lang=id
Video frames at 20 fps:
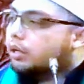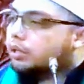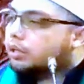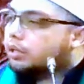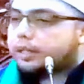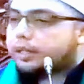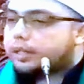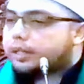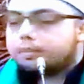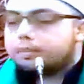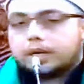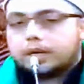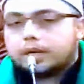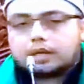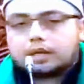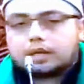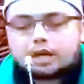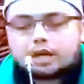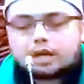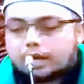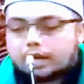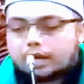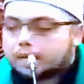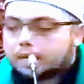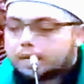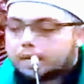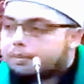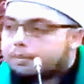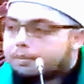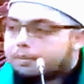Tiba-tiba tatkala
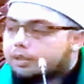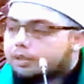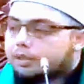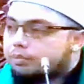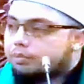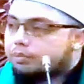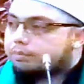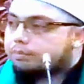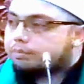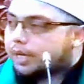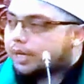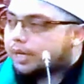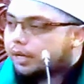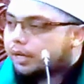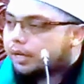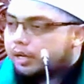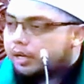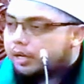mereka berjumpa,